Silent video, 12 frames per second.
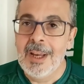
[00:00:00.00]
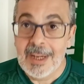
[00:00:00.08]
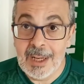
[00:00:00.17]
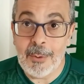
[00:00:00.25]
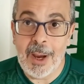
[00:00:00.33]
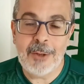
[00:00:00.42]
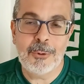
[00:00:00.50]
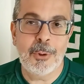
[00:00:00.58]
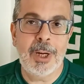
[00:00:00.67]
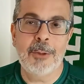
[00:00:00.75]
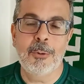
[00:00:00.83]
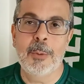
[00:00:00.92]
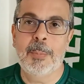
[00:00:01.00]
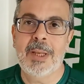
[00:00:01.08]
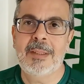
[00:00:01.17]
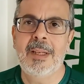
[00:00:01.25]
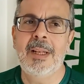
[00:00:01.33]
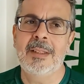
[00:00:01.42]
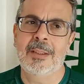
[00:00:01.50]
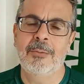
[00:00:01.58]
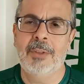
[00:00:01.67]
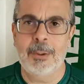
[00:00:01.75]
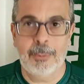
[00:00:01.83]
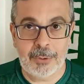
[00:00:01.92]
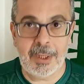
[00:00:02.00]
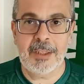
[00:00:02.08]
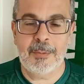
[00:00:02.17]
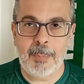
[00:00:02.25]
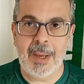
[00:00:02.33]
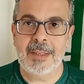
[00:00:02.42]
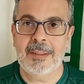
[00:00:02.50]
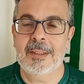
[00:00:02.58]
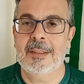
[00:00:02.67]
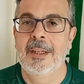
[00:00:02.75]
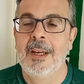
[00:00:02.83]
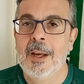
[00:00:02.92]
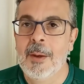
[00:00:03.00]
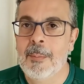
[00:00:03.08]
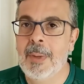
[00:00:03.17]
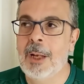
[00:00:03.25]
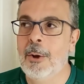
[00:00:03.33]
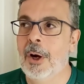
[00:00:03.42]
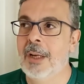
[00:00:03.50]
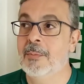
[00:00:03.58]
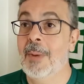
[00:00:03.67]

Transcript: não é jogador para a seleção, tem outras peças melhores.